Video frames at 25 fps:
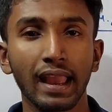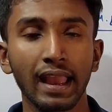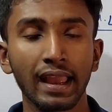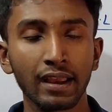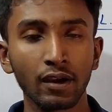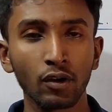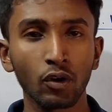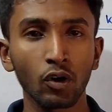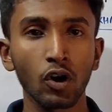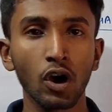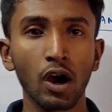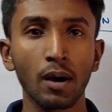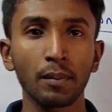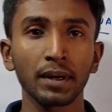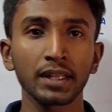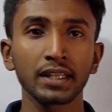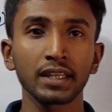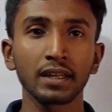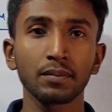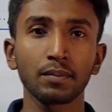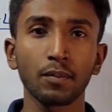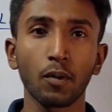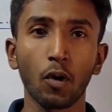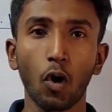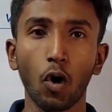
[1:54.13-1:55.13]
এই হলো
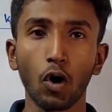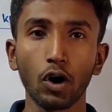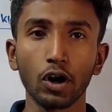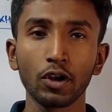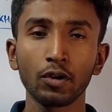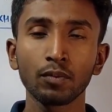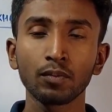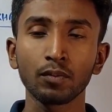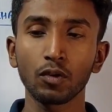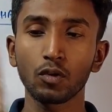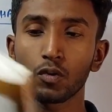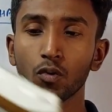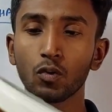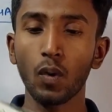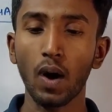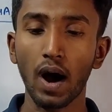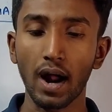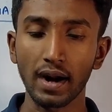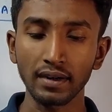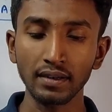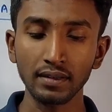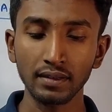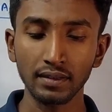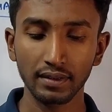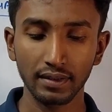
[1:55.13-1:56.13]
আমাদের ভলিউম
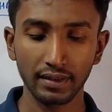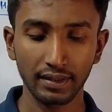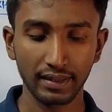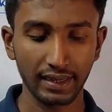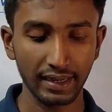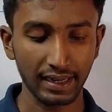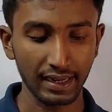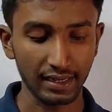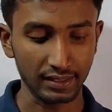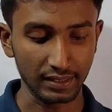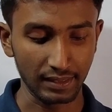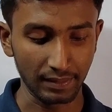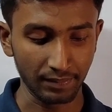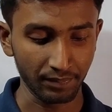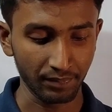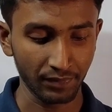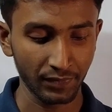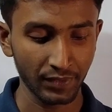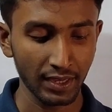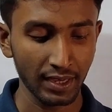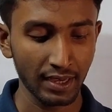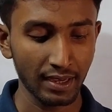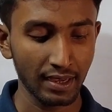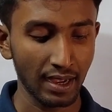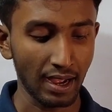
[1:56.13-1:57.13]
ওয়ান ঠিক আছে
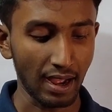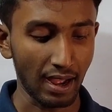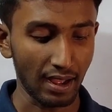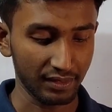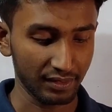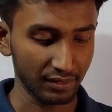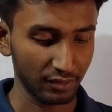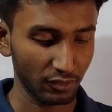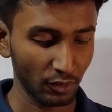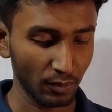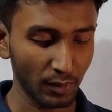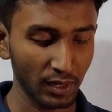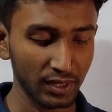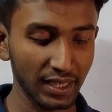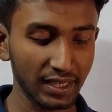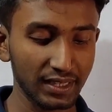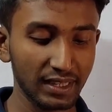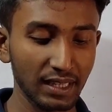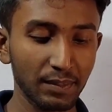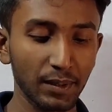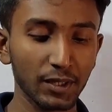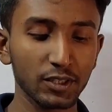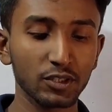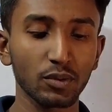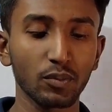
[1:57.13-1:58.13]
তোমরা
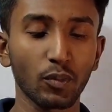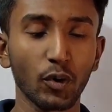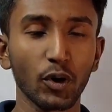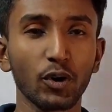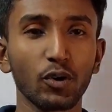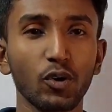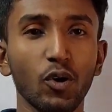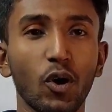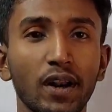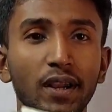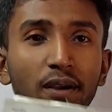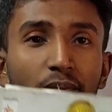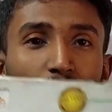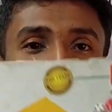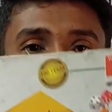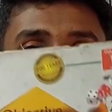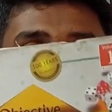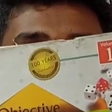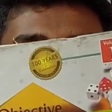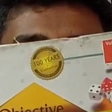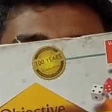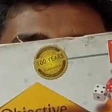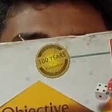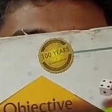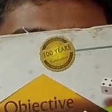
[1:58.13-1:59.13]
দেখতেই পাচ্ছ বইগুলো অনেক
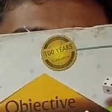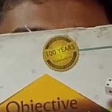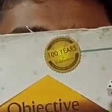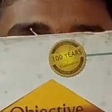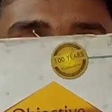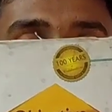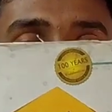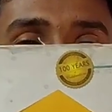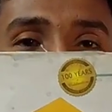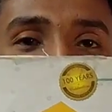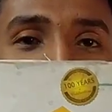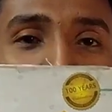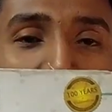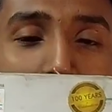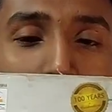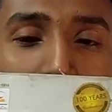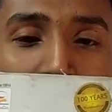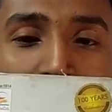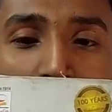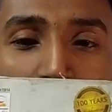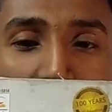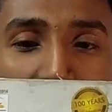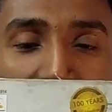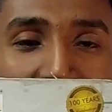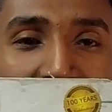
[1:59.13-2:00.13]
পুরানো হয়ে গেছে কারণ আমি
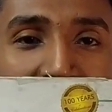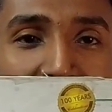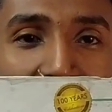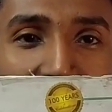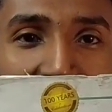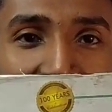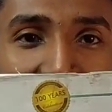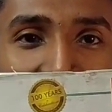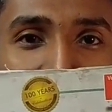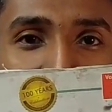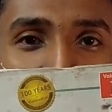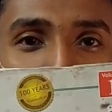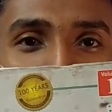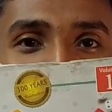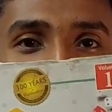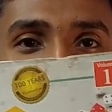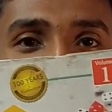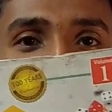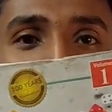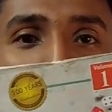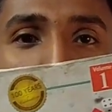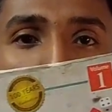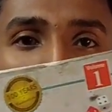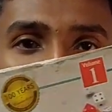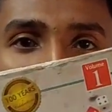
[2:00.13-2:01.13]
অনেক দিন আগে থেকে কিনেছি
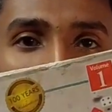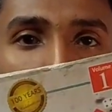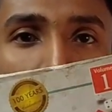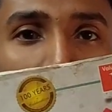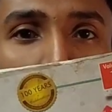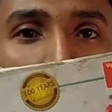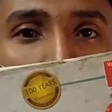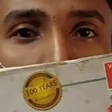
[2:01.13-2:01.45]
এবং আমি আমার